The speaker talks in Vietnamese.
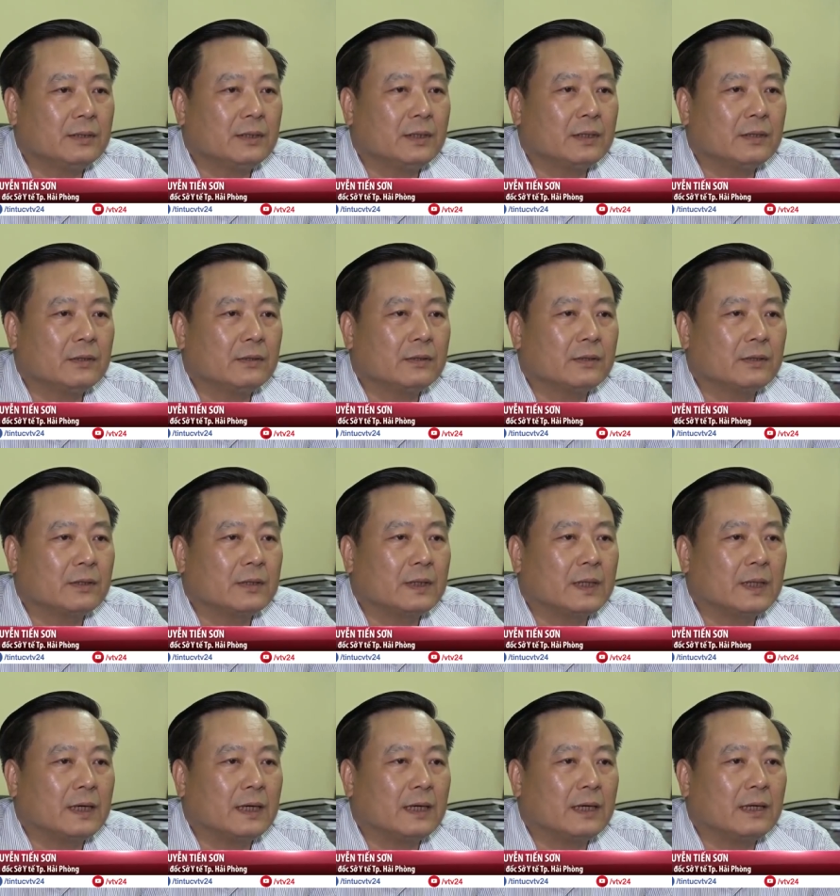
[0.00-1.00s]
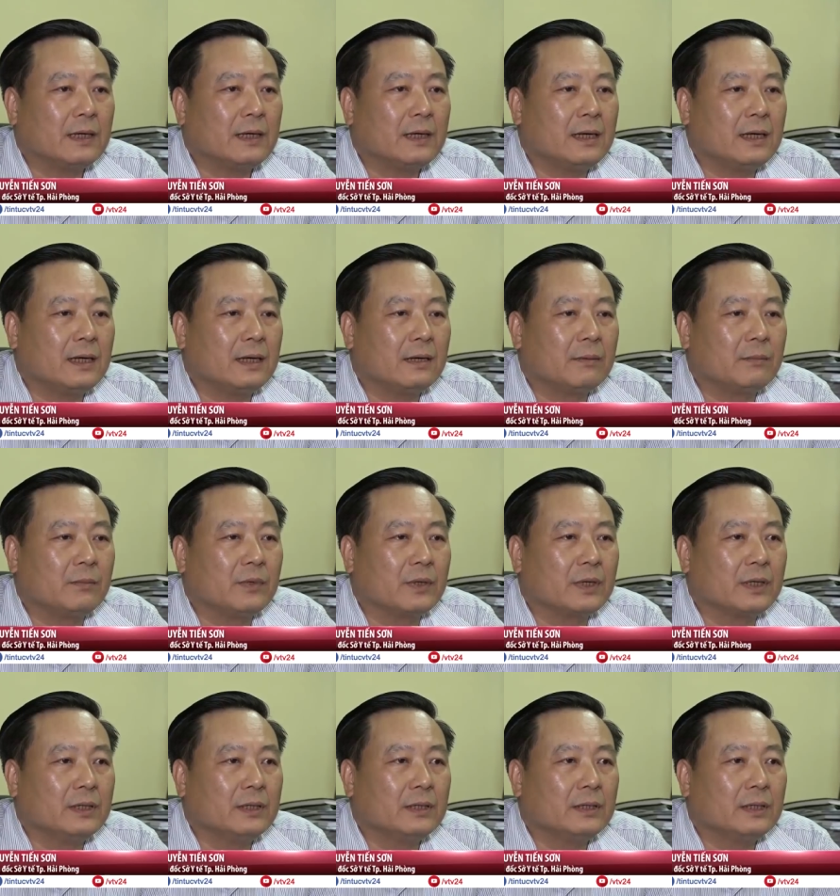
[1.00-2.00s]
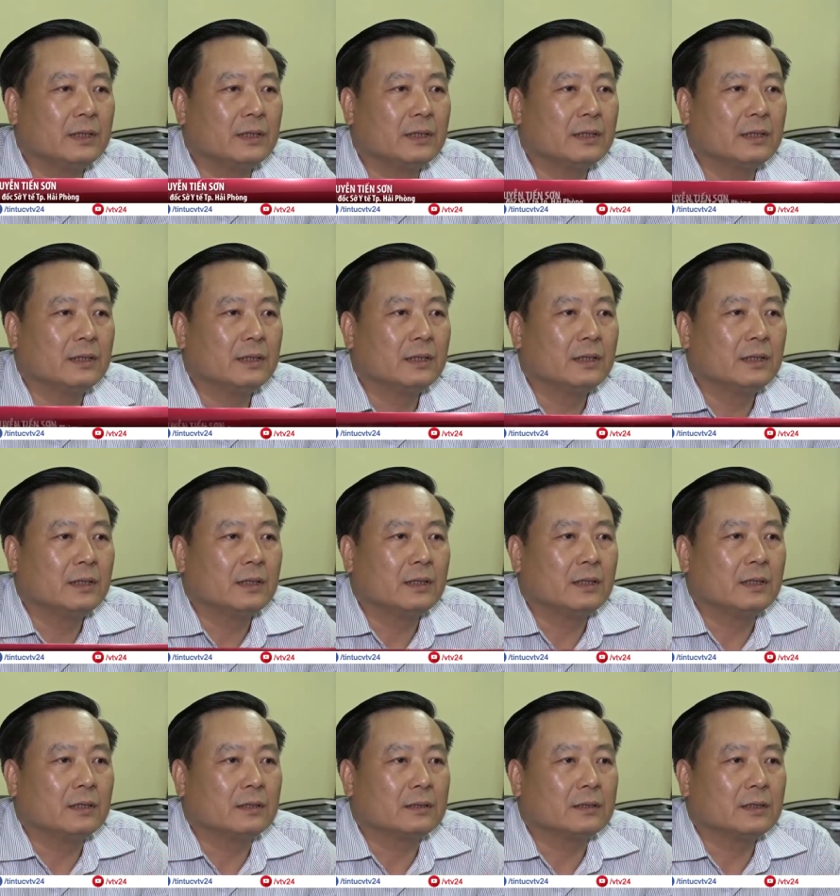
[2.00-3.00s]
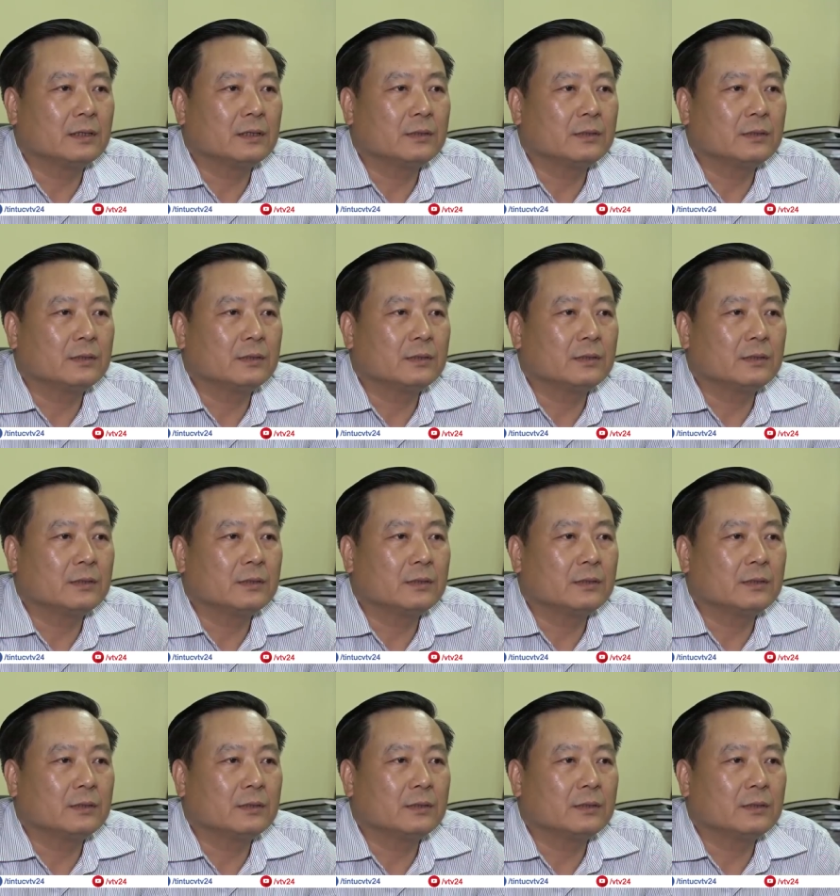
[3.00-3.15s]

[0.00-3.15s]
cho nên tôi cho rằng là đây là một cái uh,